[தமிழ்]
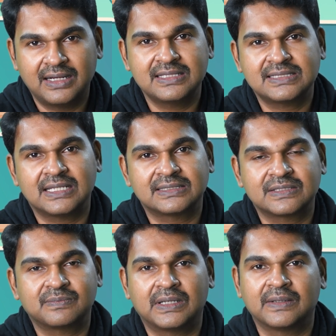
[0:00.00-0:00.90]
ரிஸ்க்
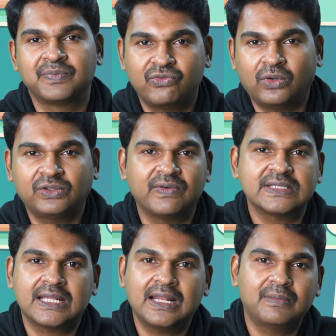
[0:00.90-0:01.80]
அசஸ்மெண்ட் ஃபோர்த்
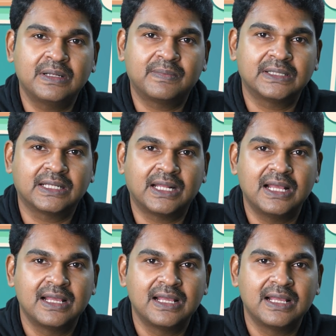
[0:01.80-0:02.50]
ஃபேஸ் என்ன அப்படின்னு பார்த்தீங்கன்னா